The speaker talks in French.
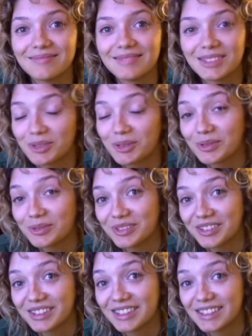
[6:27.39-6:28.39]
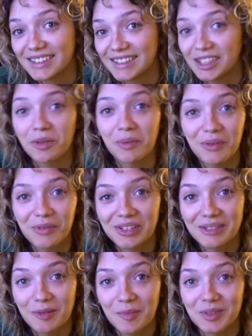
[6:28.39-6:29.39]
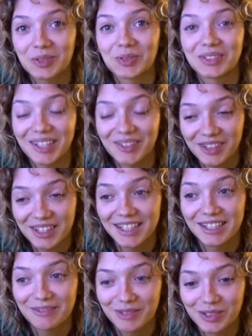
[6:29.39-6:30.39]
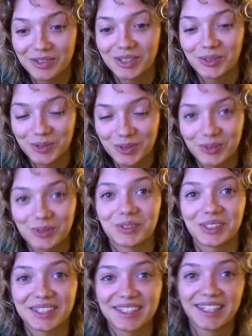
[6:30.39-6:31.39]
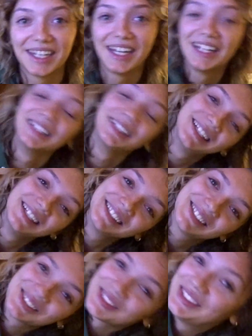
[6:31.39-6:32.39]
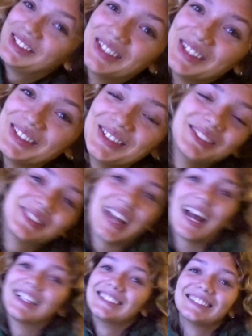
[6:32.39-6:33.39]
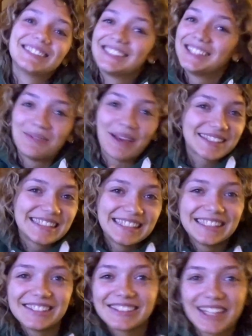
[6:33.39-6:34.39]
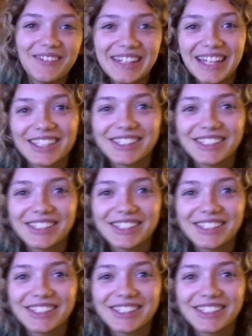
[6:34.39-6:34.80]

je suis trop contente. Ça se voit pas forcément parce que je suis très fatiguée, mais je suis trop trop contente. Donc euh, voilà, c'est parti, on aménage